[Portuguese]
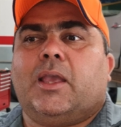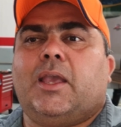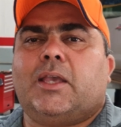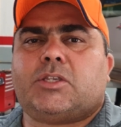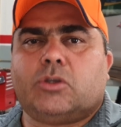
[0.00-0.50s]

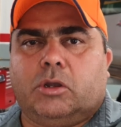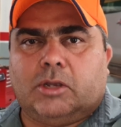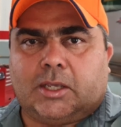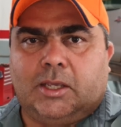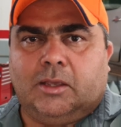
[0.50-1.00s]
Esse
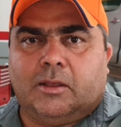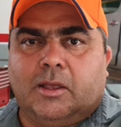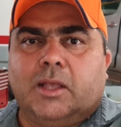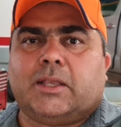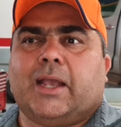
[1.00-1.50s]
óleo aqui
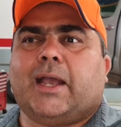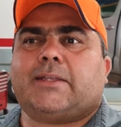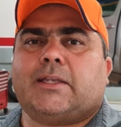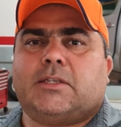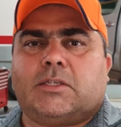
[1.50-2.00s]
tem a
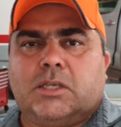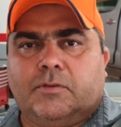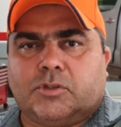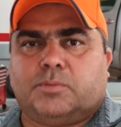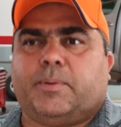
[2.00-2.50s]
carga de
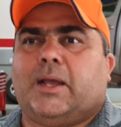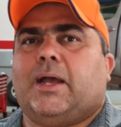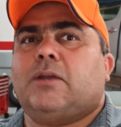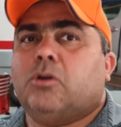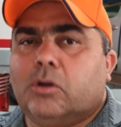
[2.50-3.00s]
aditivos para
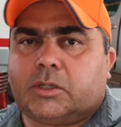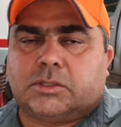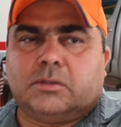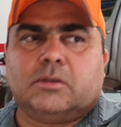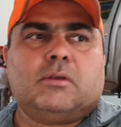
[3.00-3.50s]

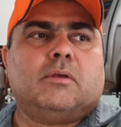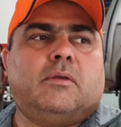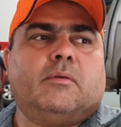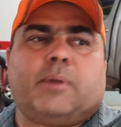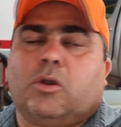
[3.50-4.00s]
Hilux,
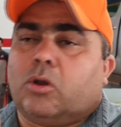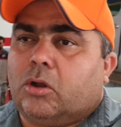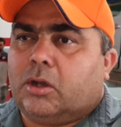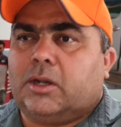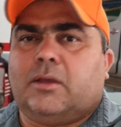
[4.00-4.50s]
para
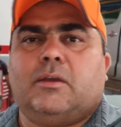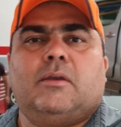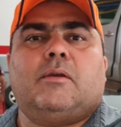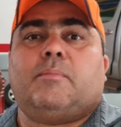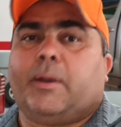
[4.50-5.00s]
Corolla,
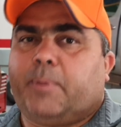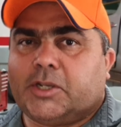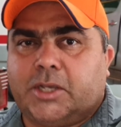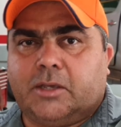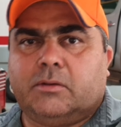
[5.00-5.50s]
para
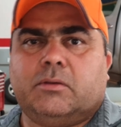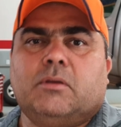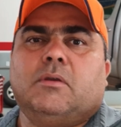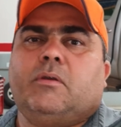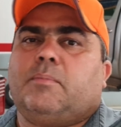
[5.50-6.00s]
Pajero,
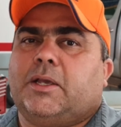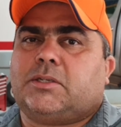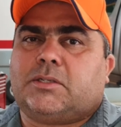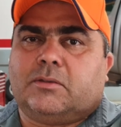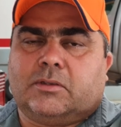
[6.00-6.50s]
para
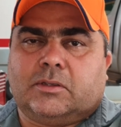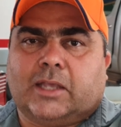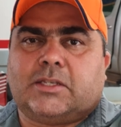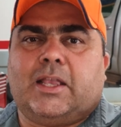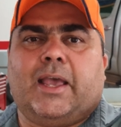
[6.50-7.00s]

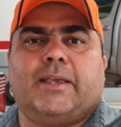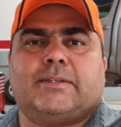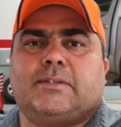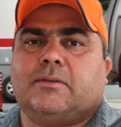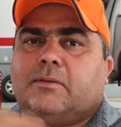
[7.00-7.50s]

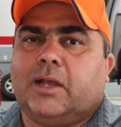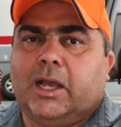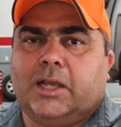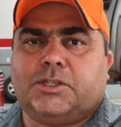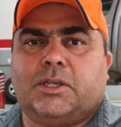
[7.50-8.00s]
S10,
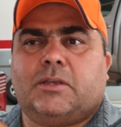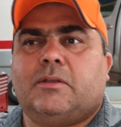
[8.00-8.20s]
Ranger,